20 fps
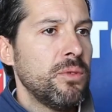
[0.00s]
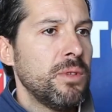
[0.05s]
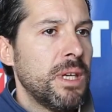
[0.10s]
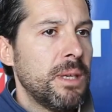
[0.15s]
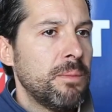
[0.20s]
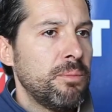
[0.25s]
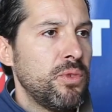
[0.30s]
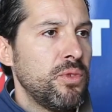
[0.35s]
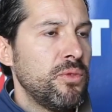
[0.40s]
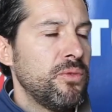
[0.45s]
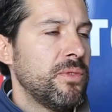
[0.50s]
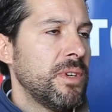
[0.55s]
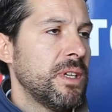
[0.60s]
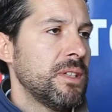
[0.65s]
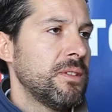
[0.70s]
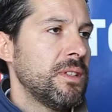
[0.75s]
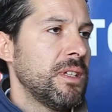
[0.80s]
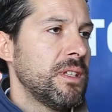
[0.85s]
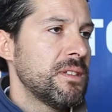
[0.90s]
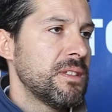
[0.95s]
lugar, pelo
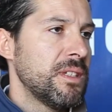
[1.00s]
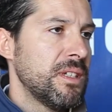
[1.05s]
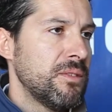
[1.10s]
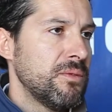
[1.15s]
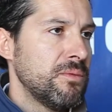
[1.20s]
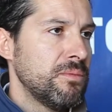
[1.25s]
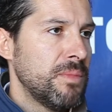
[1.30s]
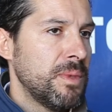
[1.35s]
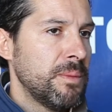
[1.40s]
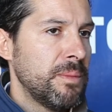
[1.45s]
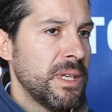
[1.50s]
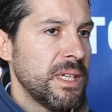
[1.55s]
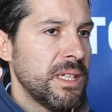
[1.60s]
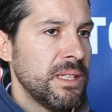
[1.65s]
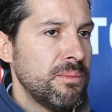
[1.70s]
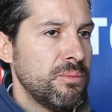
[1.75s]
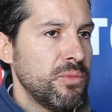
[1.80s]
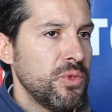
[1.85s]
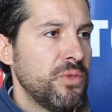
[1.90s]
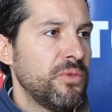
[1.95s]
facto de ela ser uma
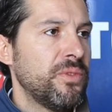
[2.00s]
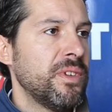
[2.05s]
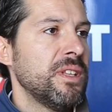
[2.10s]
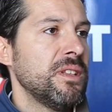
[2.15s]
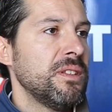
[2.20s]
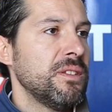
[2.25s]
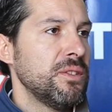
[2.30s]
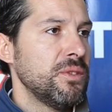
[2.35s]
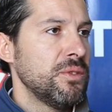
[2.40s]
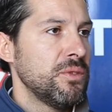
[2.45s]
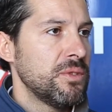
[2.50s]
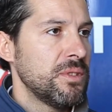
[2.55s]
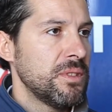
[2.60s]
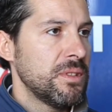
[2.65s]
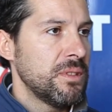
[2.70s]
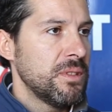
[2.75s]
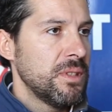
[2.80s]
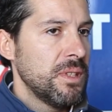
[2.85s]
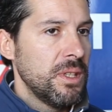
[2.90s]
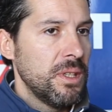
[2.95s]
máquina muito friendly user,
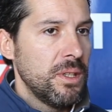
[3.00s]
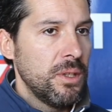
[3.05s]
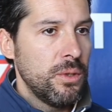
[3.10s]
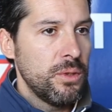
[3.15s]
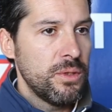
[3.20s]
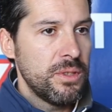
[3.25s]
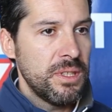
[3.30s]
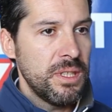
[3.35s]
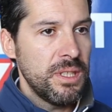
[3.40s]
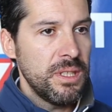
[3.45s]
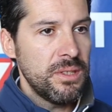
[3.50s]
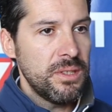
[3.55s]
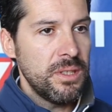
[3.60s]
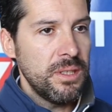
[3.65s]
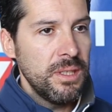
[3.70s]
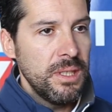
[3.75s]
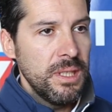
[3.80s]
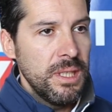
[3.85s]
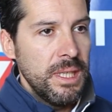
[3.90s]
ou seja,